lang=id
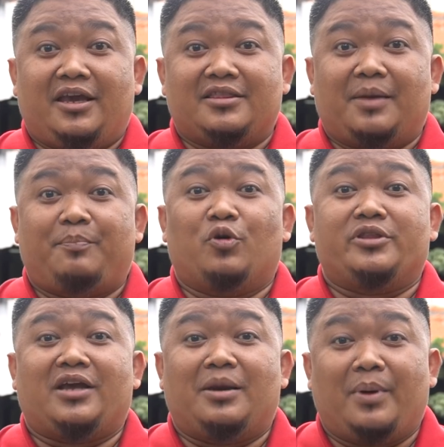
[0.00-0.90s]
kita
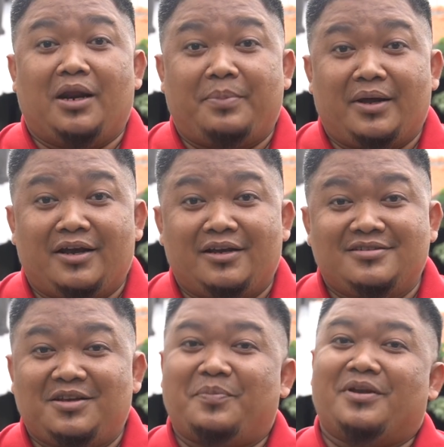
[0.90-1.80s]
buktikan bareng-bareng
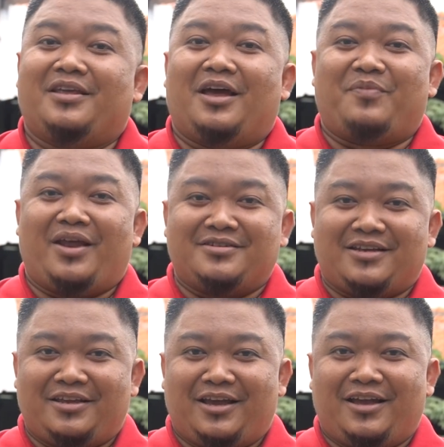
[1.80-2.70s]
seperti apa
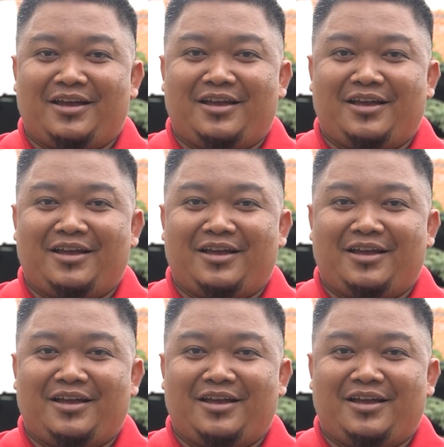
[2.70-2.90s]
rasanya.